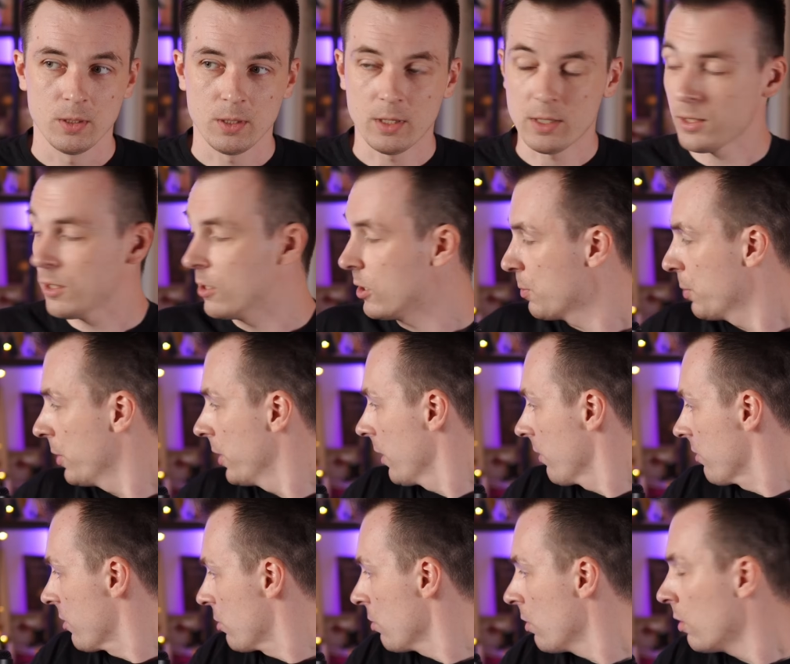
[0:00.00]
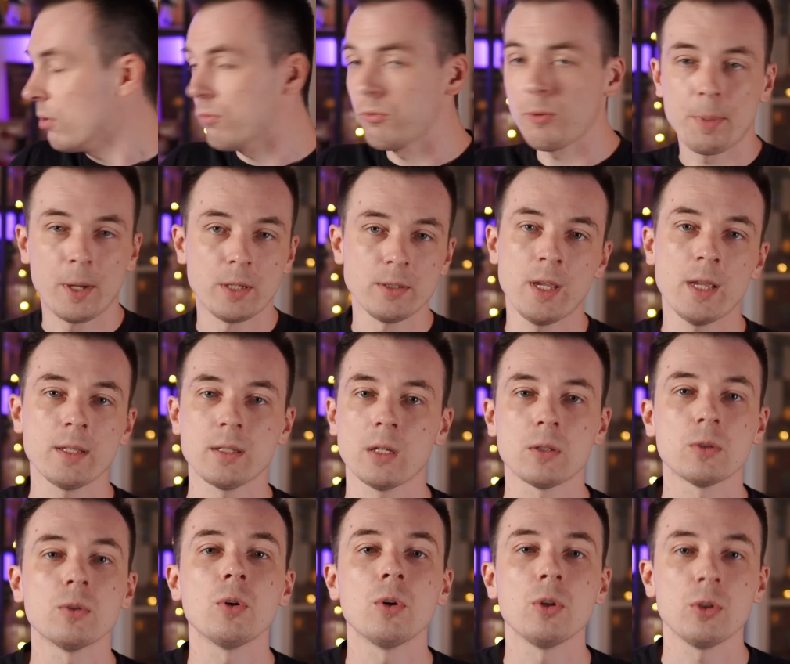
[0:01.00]
Казалось бы, все выполняет
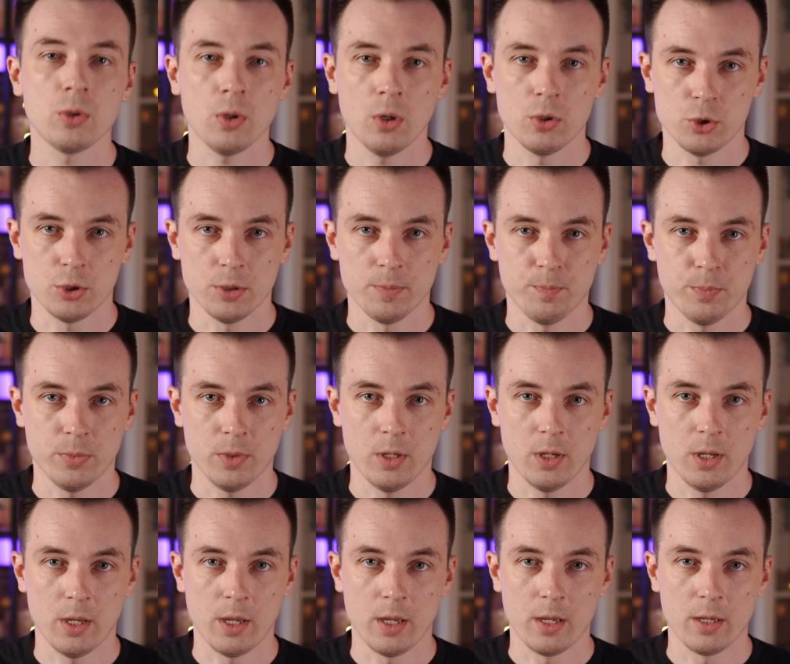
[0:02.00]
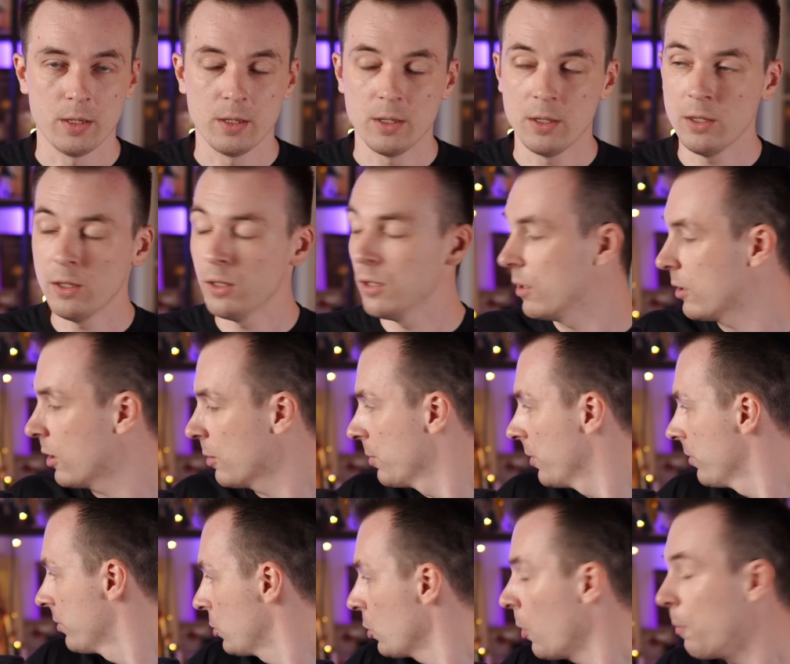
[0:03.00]
одно и то же. Э, и как
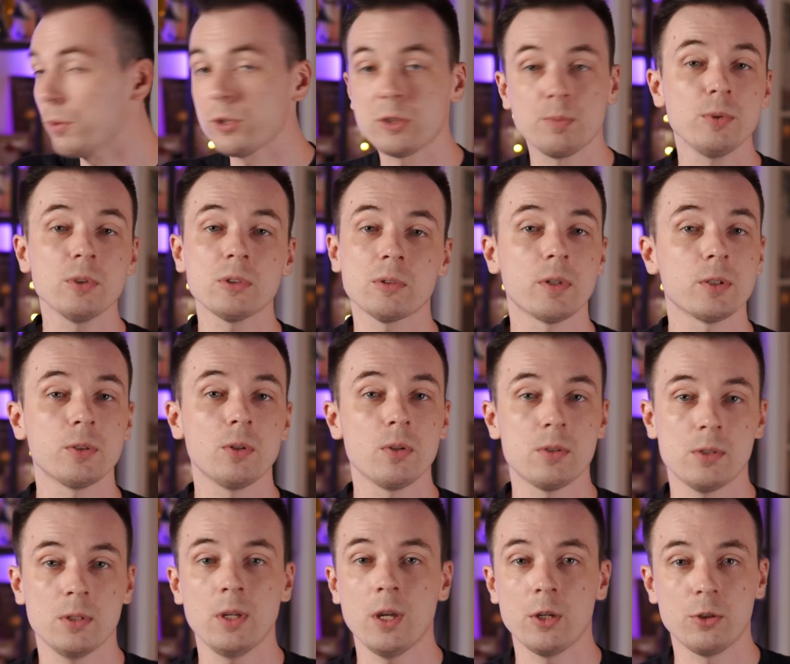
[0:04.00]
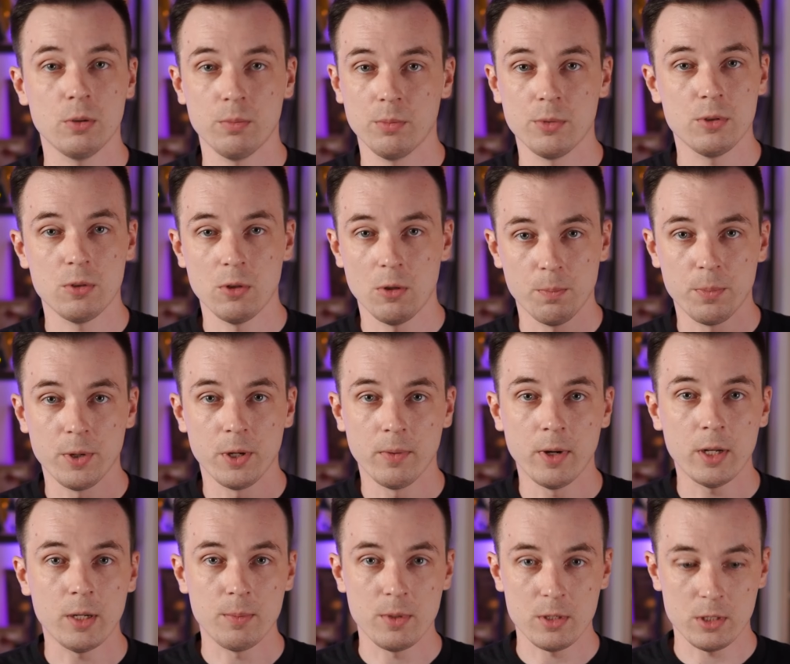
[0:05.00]
бы все плюс-минус в одной цене, о чем мы сегодня
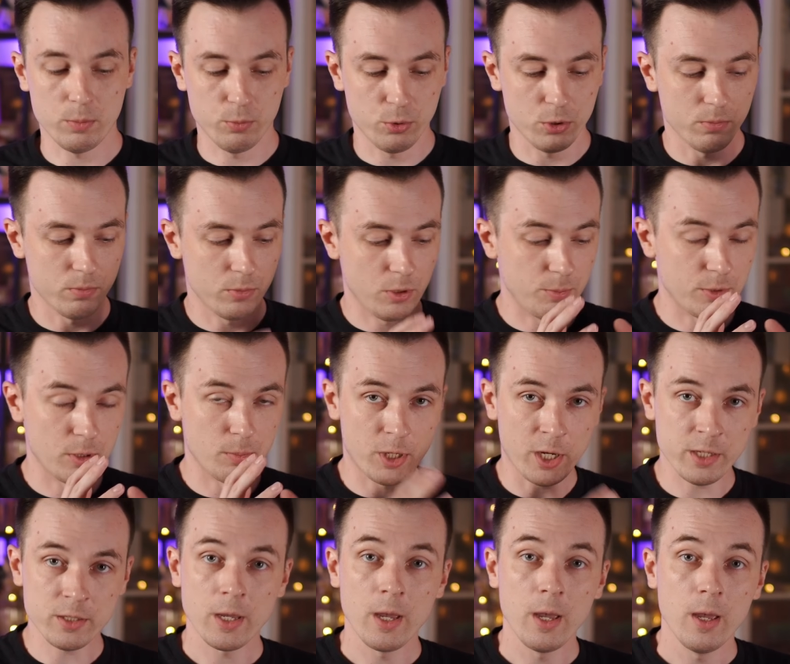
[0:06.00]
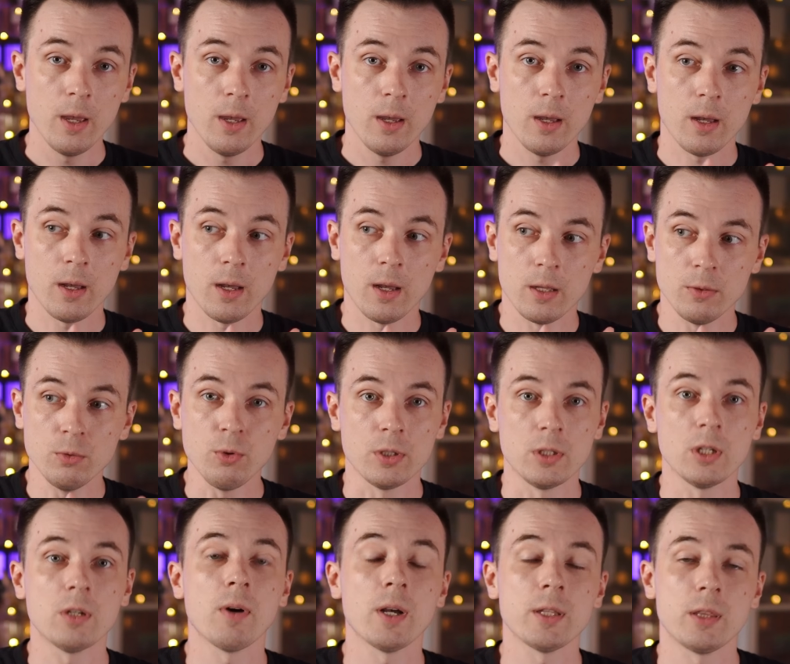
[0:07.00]
поговорим, если будем именно брать ну,
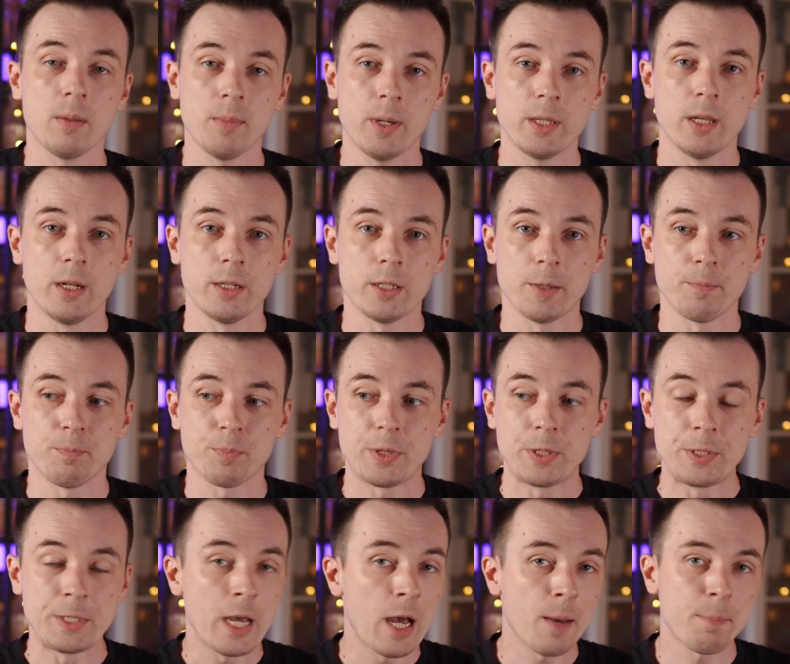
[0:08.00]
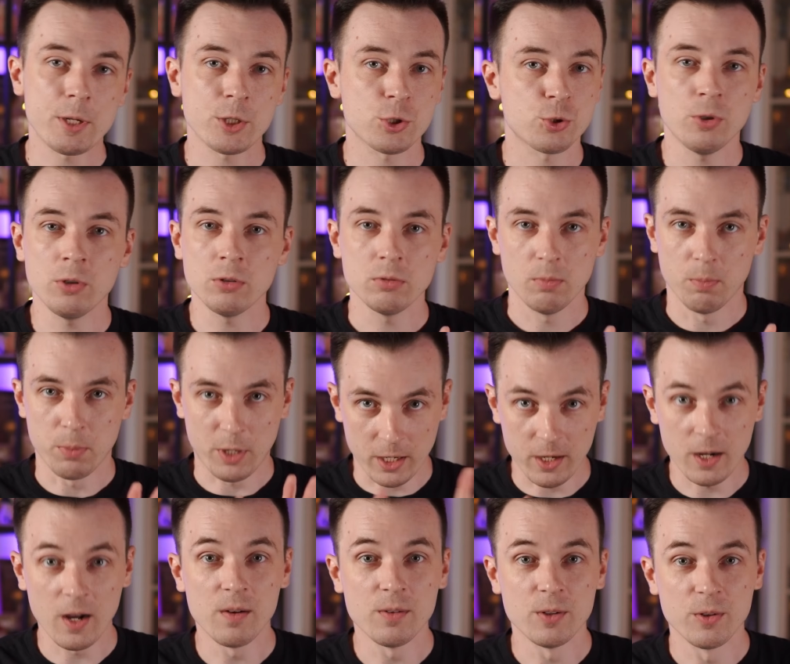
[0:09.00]
адекватные модельки. Я прошел,
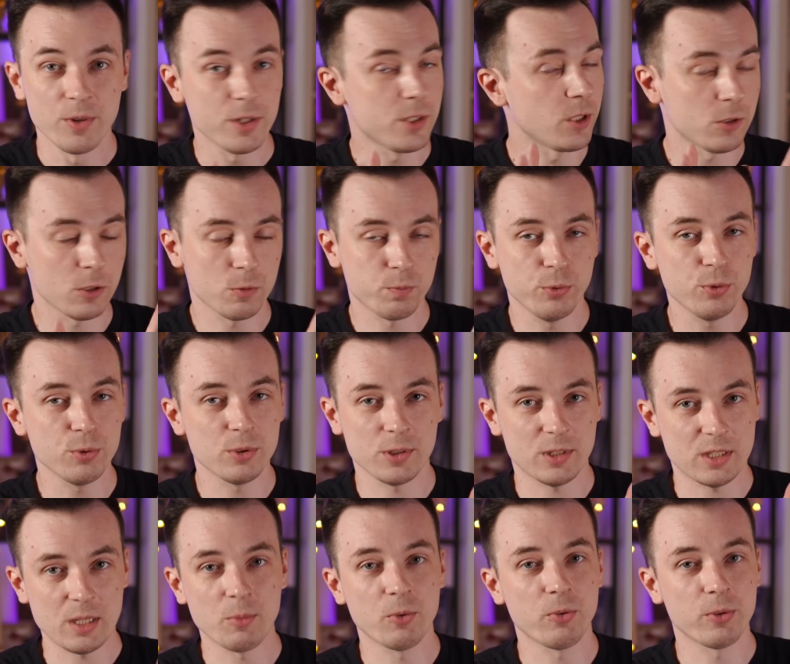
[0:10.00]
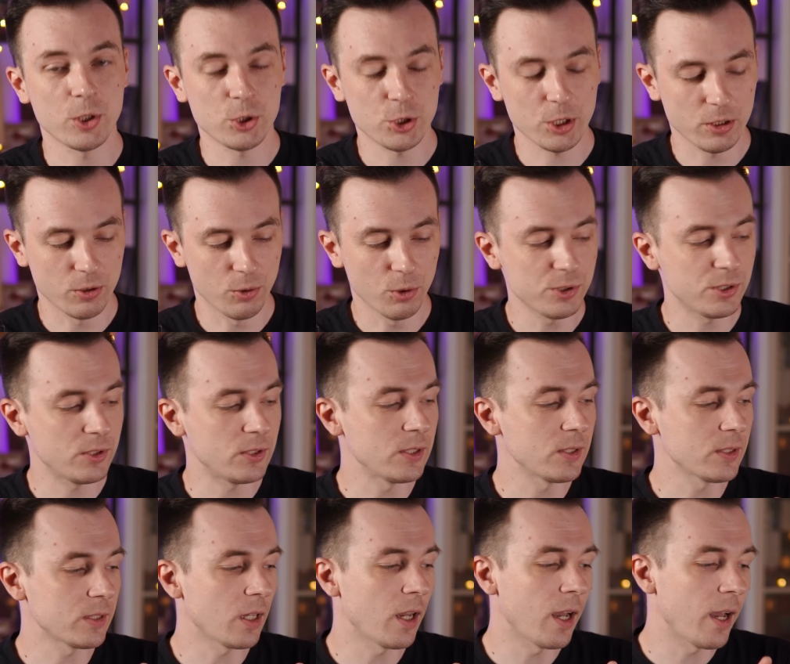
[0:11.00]
прохавал весь этот путь с самого начала, от
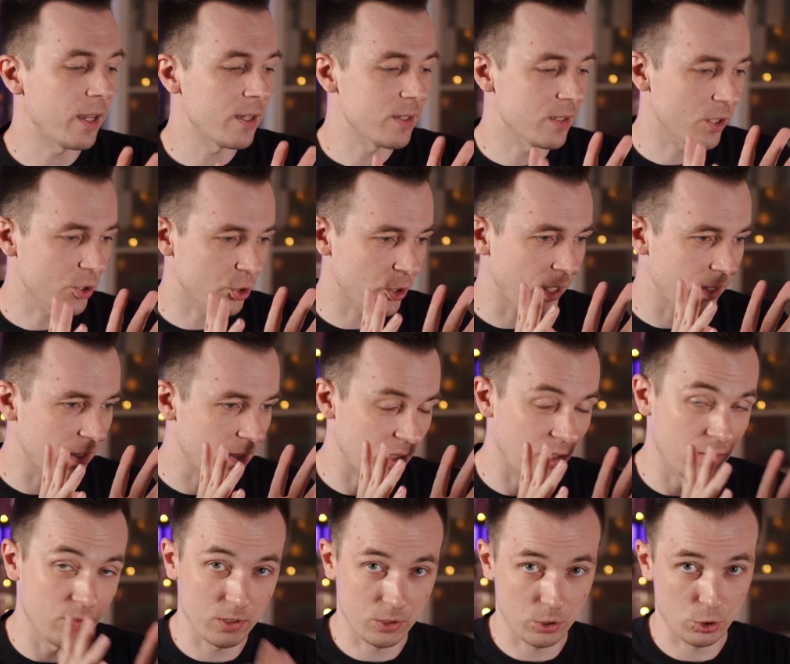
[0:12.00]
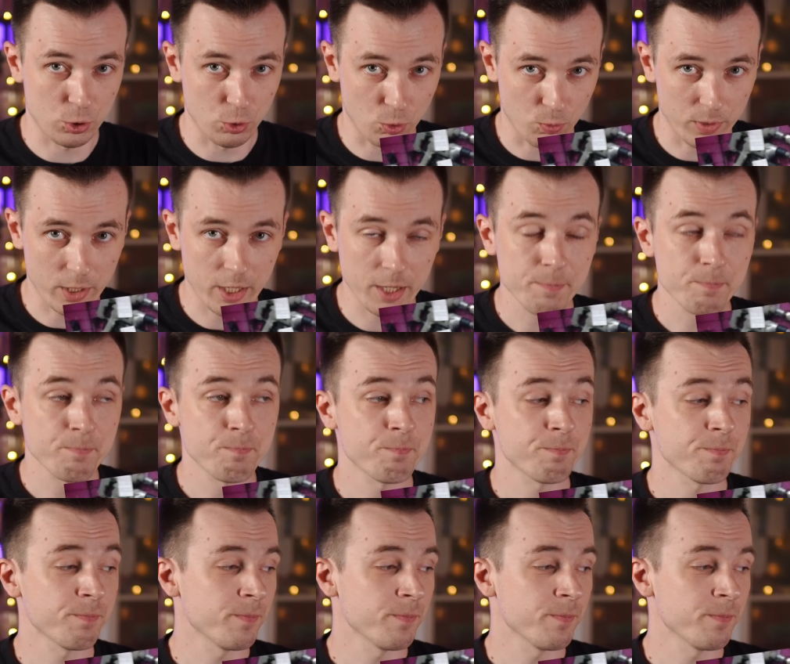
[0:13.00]
синта из Ашана за 2000 рублей –